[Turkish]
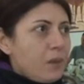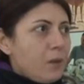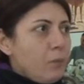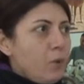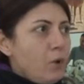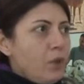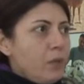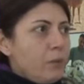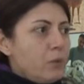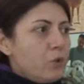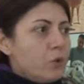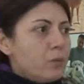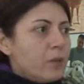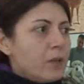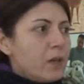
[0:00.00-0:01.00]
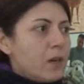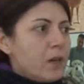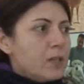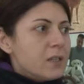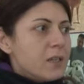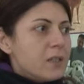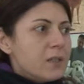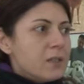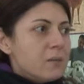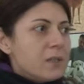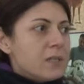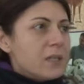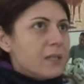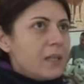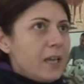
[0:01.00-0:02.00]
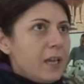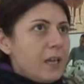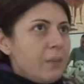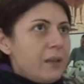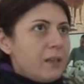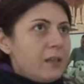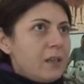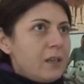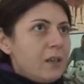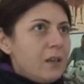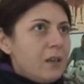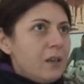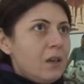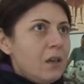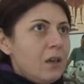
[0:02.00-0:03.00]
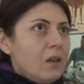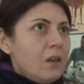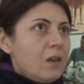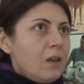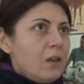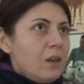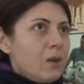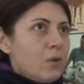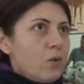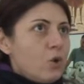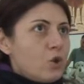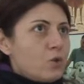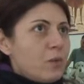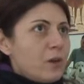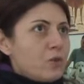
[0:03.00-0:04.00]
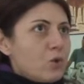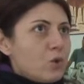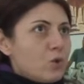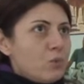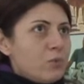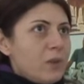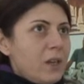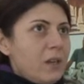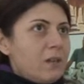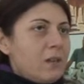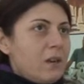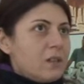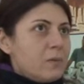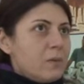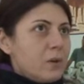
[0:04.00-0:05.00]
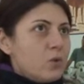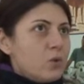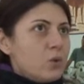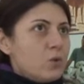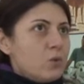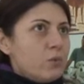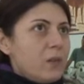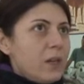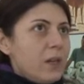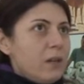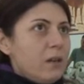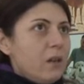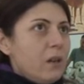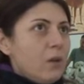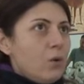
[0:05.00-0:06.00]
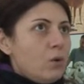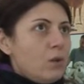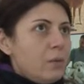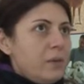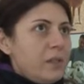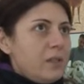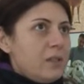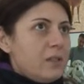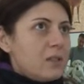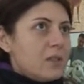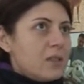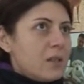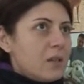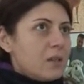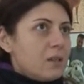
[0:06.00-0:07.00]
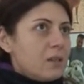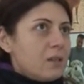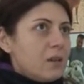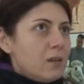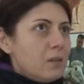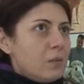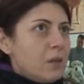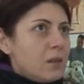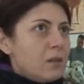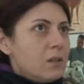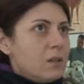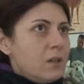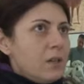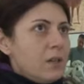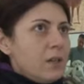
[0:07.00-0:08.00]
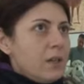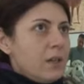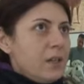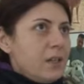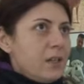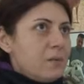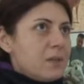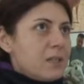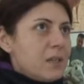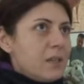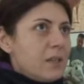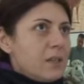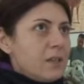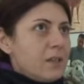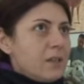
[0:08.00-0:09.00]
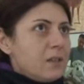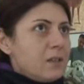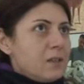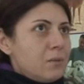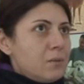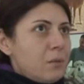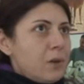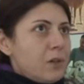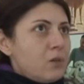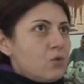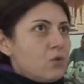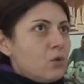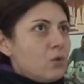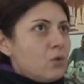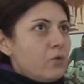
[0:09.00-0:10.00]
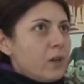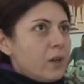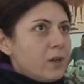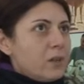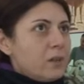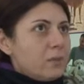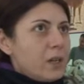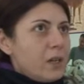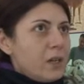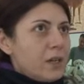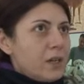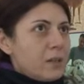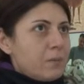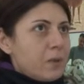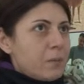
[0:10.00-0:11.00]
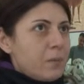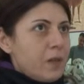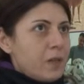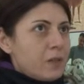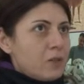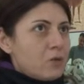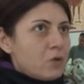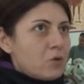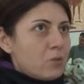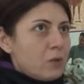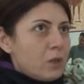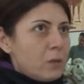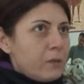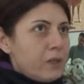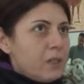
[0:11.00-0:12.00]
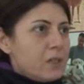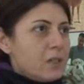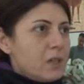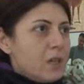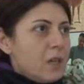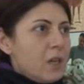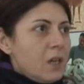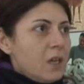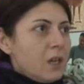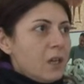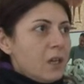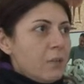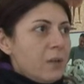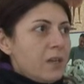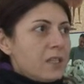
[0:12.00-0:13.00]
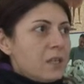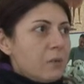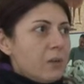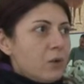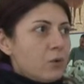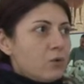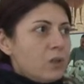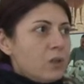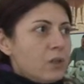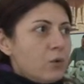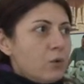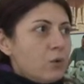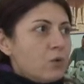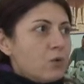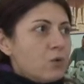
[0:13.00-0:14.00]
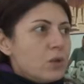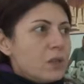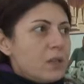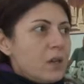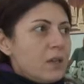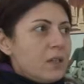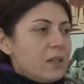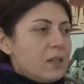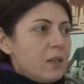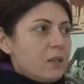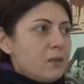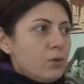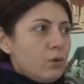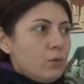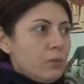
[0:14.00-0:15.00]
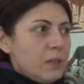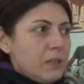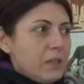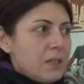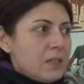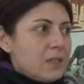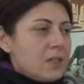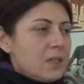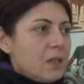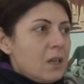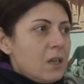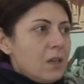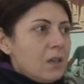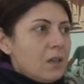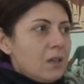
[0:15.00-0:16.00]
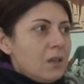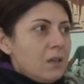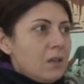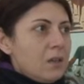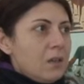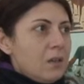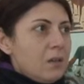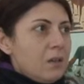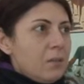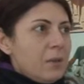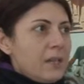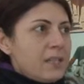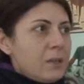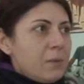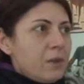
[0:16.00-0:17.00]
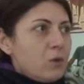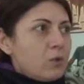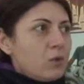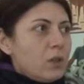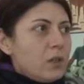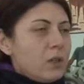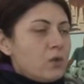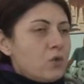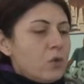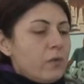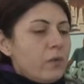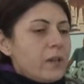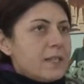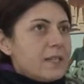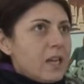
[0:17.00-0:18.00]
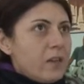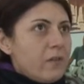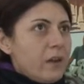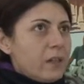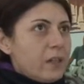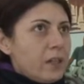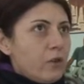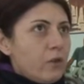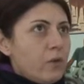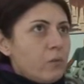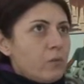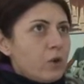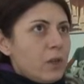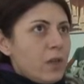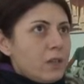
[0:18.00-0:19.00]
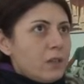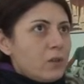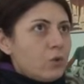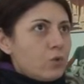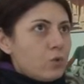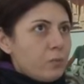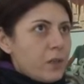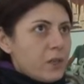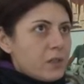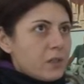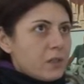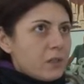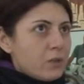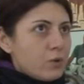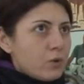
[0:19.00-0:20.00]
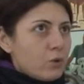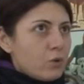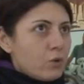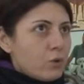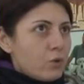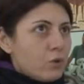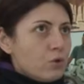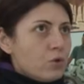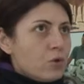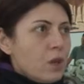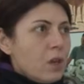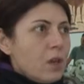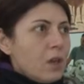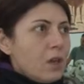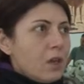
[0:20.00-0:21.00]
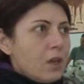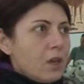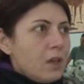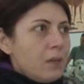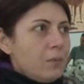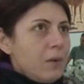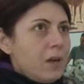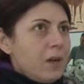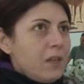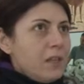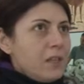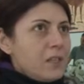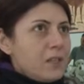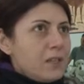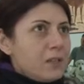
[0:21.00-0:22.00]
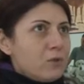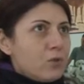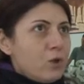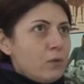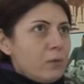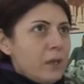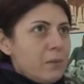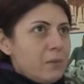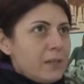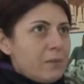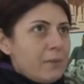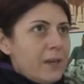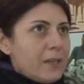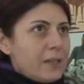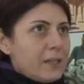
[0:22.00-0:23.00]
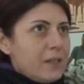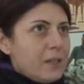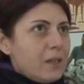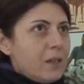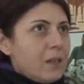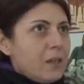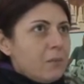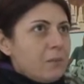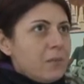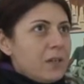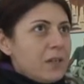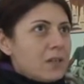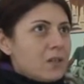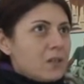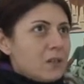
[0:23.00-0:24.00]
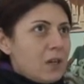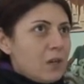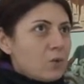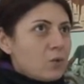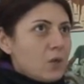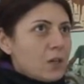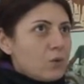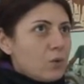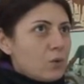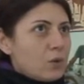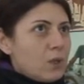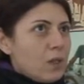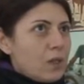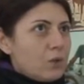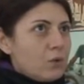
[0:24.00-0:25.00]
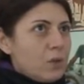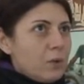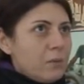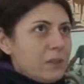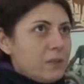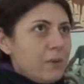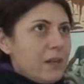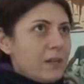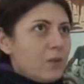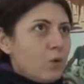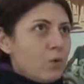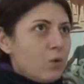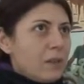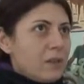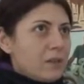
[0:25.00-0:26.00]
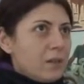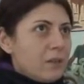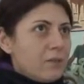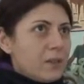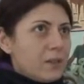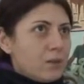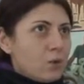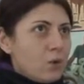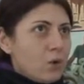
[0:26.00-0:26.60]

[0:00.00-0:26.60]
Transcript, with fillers: Böyle bir grupla karşılaştığımızda da elbette ki e, koşmak çözüm değil, kaçmak çözüm değil. Olabildiğince sakin kalmak, ellerimizi hareket ettirmemek, çok ufak adımlarla gitmek belki çözüm olabilir. E, besleme noktaları konusunda daha dikkatli olmalıyız. E, besleme noktalarına çok fazla hayvan geliyor ve buralarda da gruplaştıklarını görüyoruz. E, hani mahalle içlerinde olmayabilir belki. Birazcık daha uzak noktalarda olabilir. Belki okul etraflarında